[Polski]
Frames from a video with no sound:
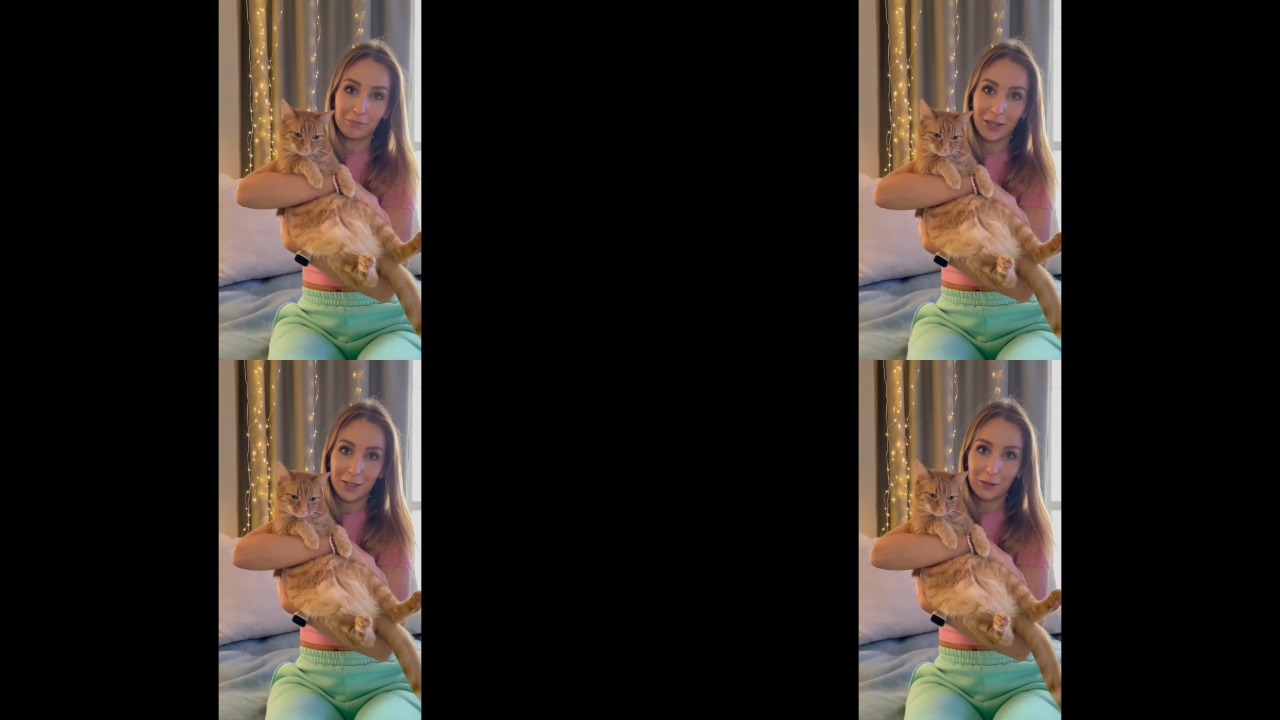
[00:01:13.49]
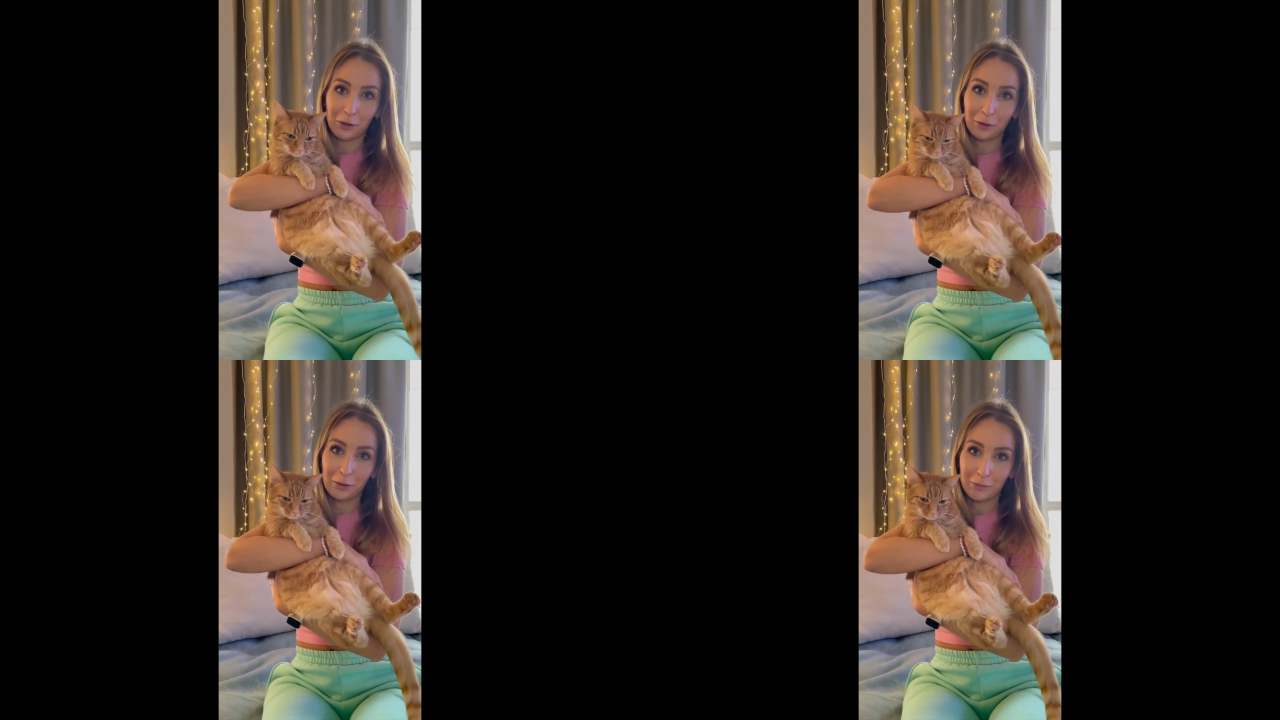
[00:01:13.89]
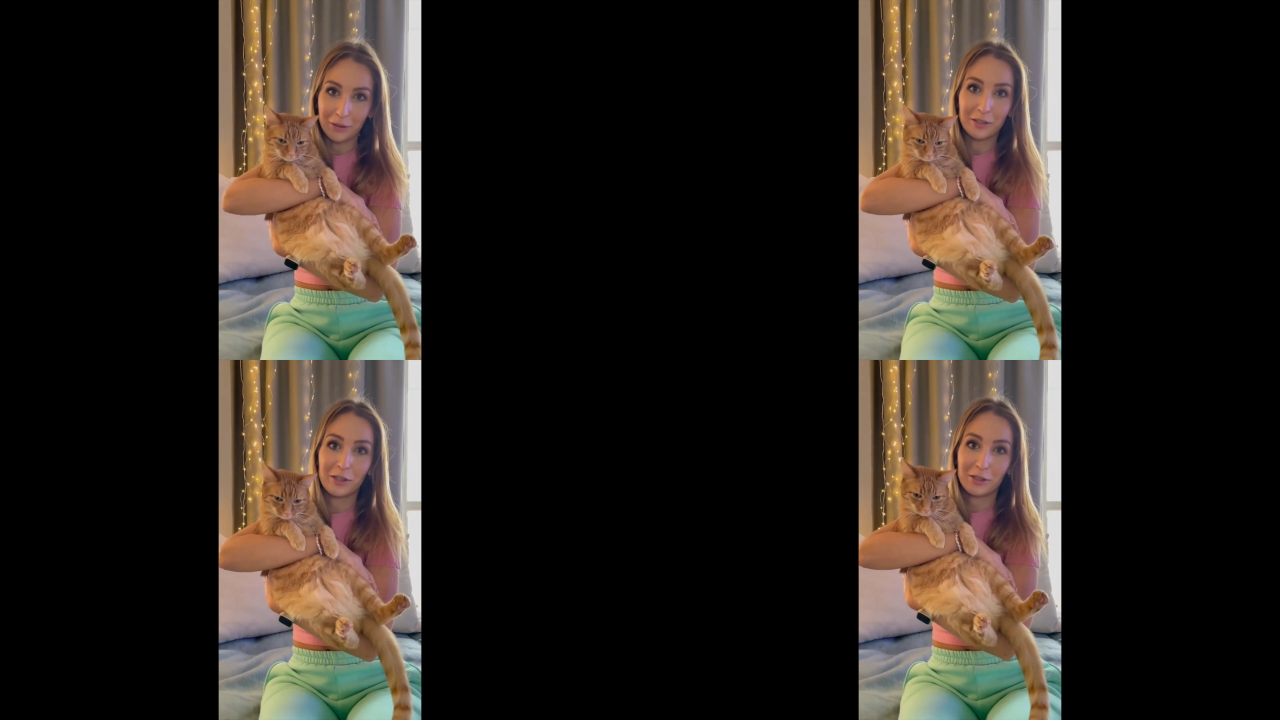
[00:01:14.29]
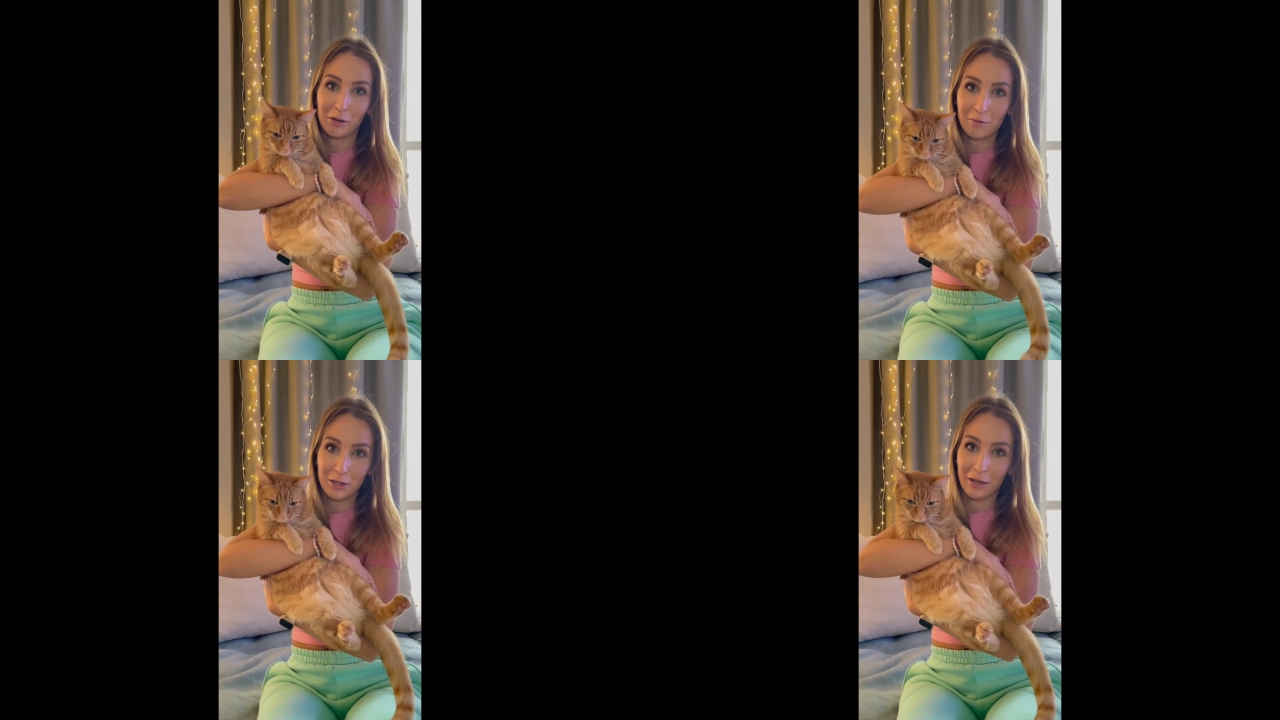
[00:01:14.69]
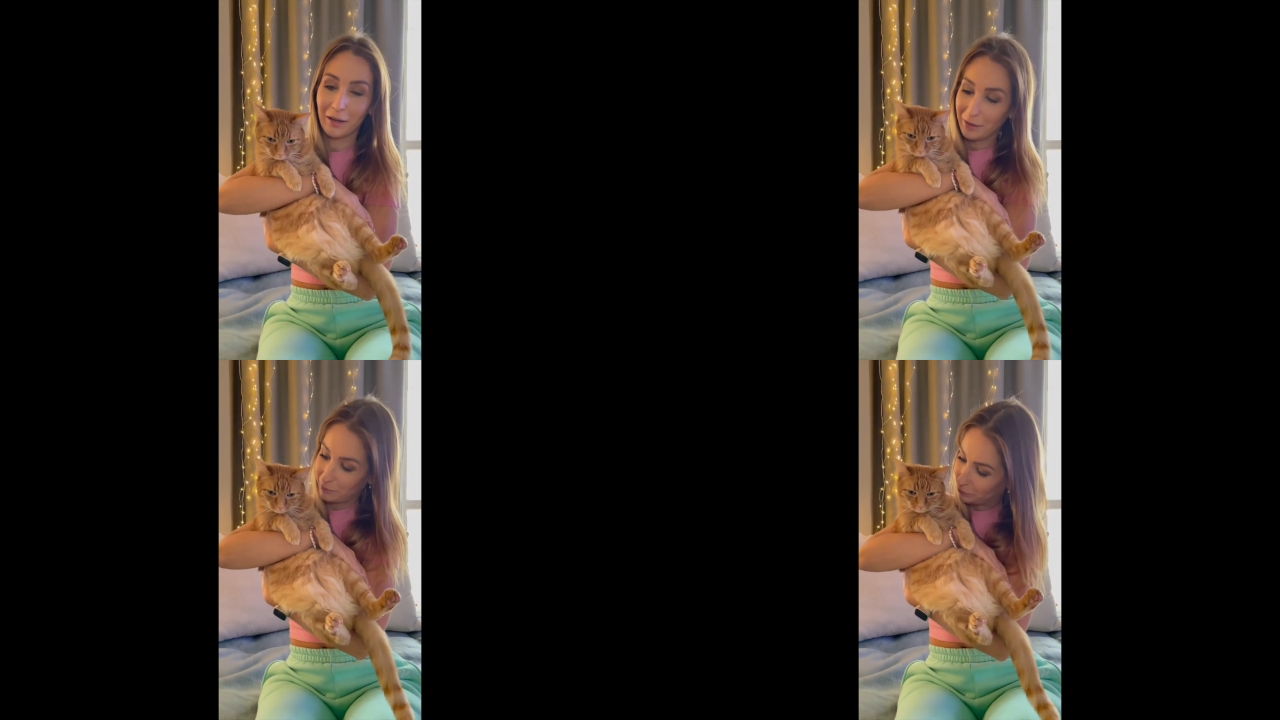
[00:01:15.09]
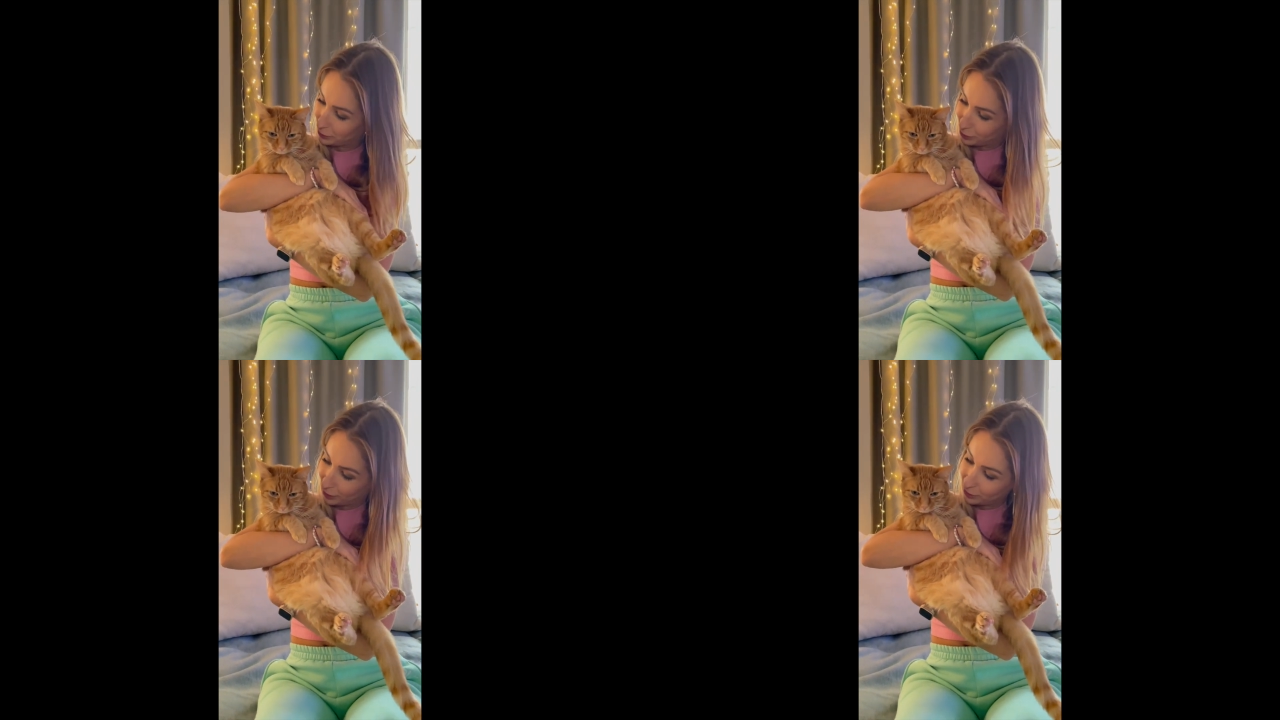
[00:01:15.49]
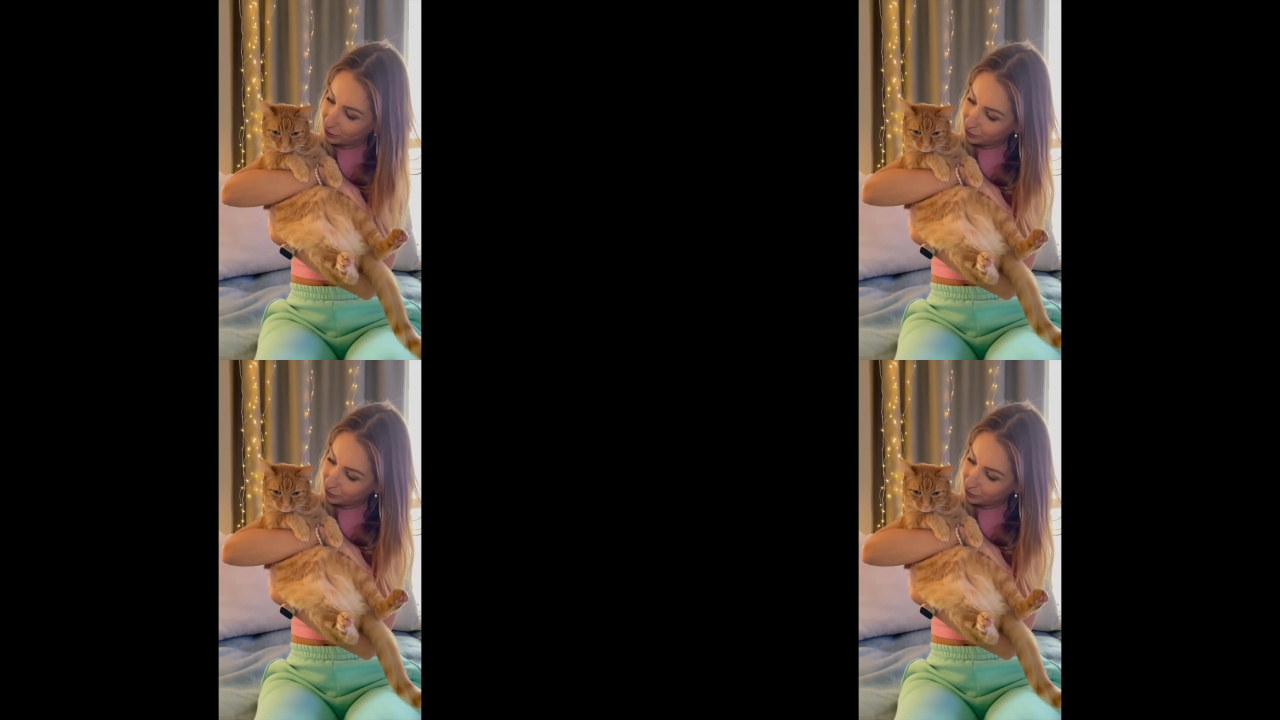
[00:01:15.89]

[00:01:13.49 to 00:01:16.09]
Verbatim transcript: nastroju i będzie chciał się miziać.